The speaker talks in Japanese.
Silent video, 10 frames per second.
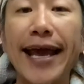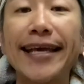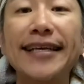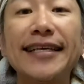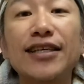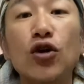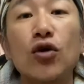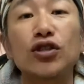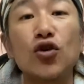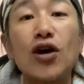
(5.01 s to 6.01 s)
演技
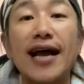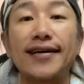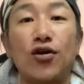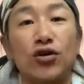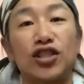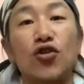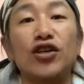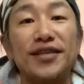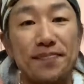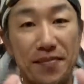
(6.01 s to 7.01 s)
教室を開講してお
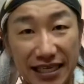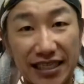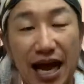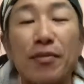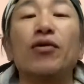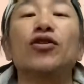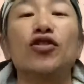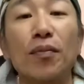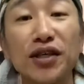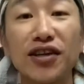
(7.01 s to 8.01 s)
ります。浜本
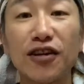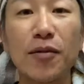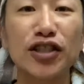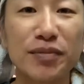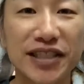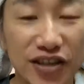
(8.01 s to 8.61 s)
信弘と申しま